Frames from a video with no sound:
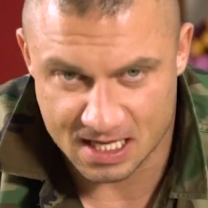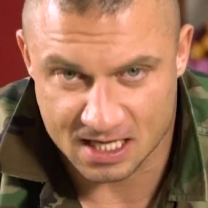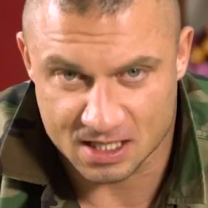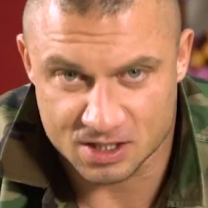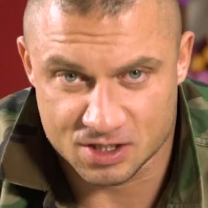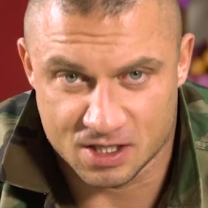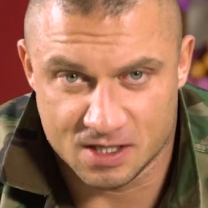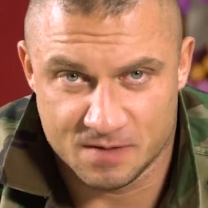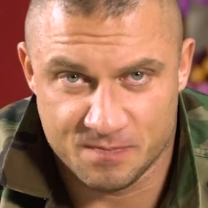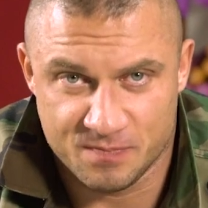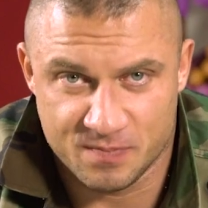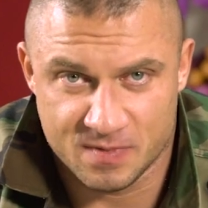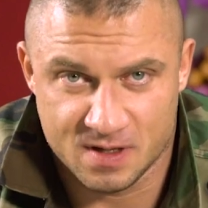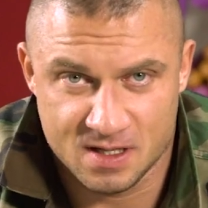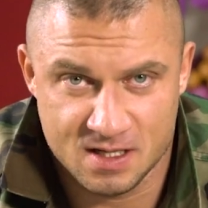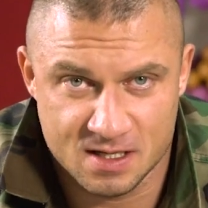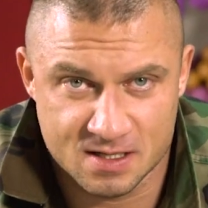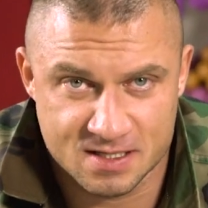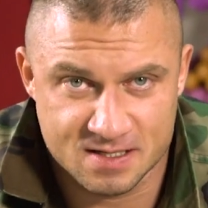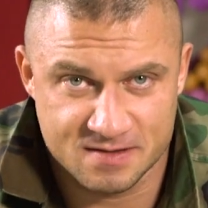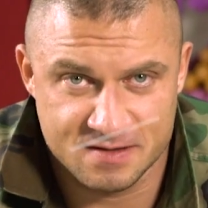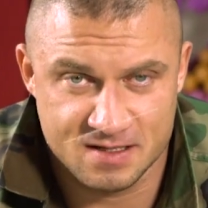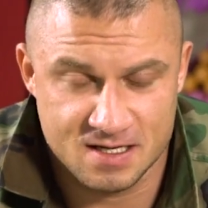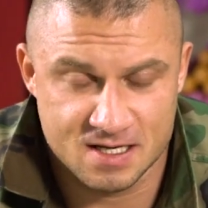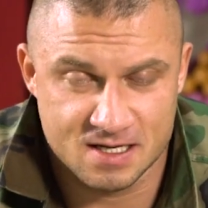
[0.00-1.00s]
tak, że
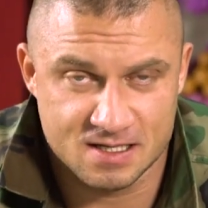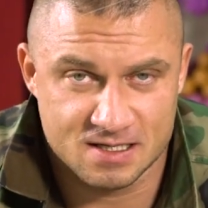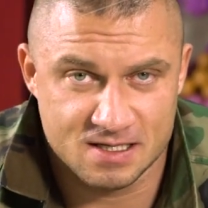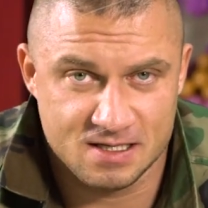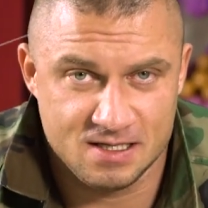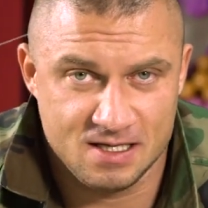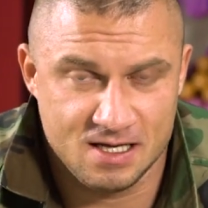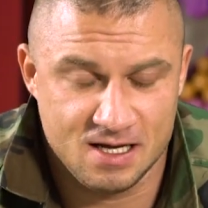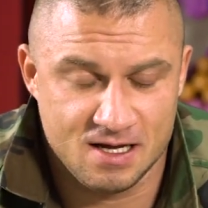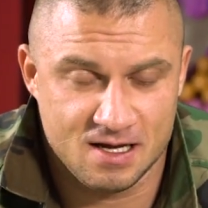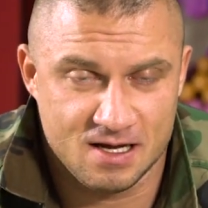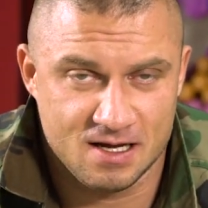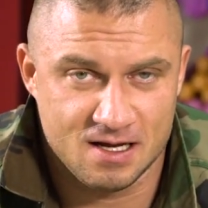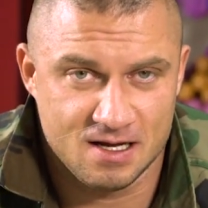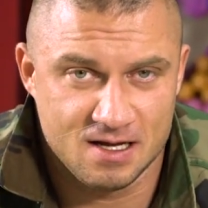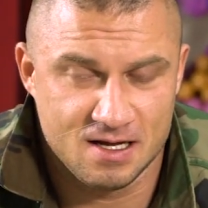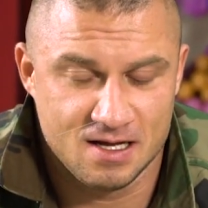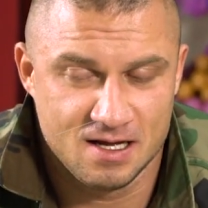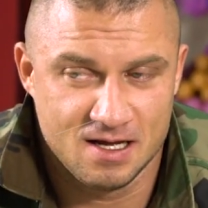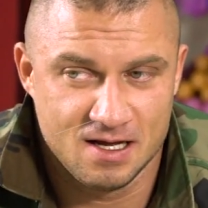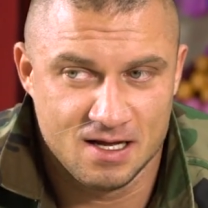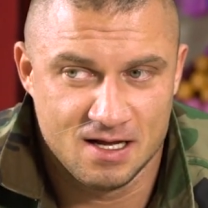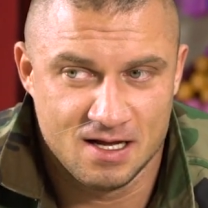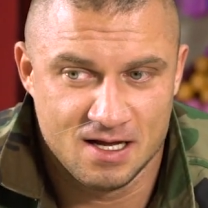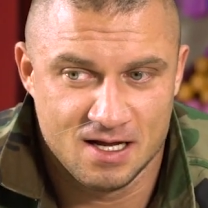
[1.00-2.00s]
nie, nie, nie,
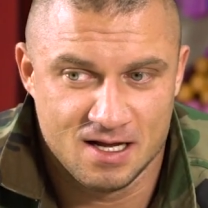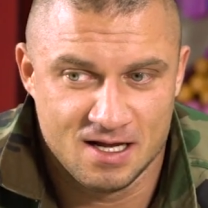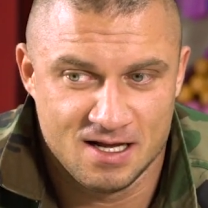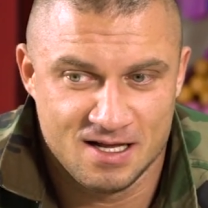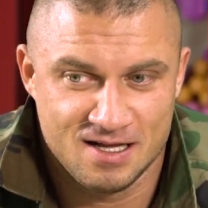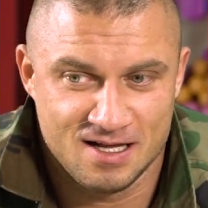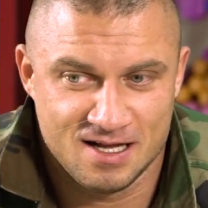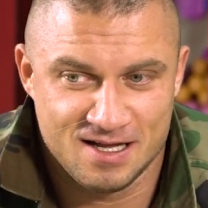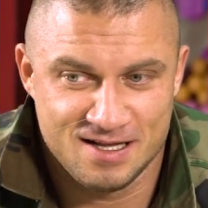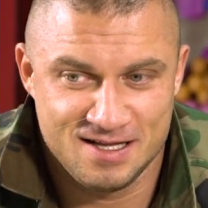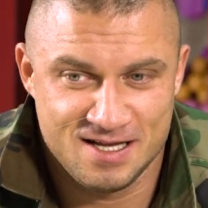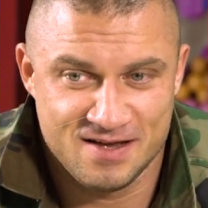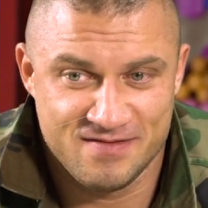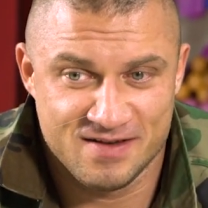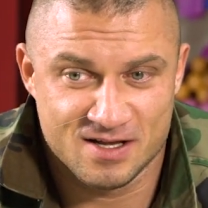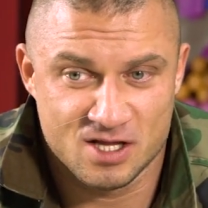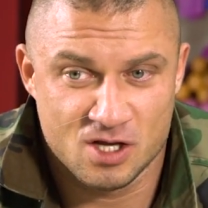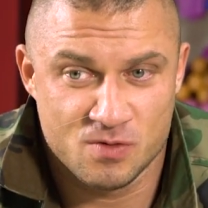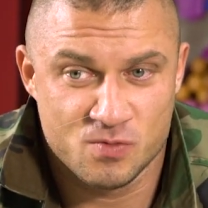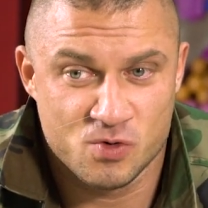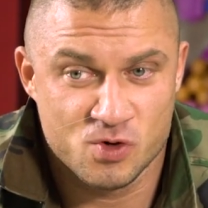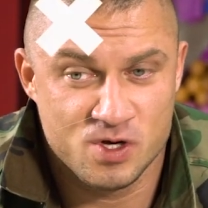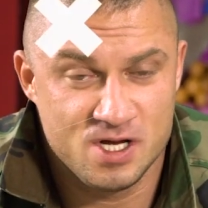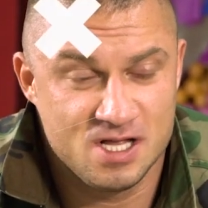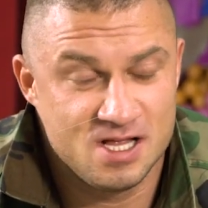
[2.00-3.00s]
nie
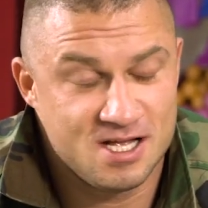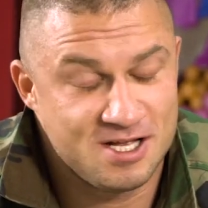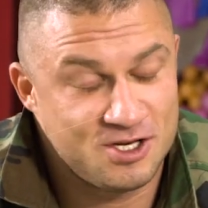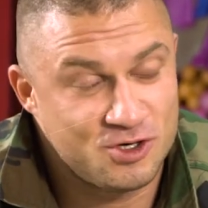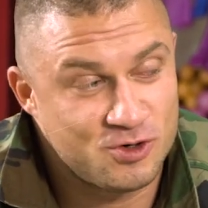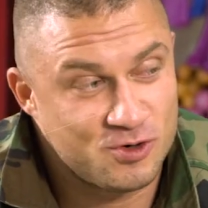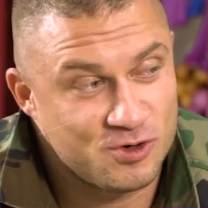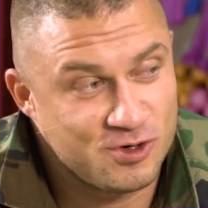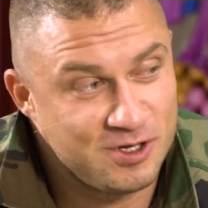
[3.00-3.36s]
wiadomo ile,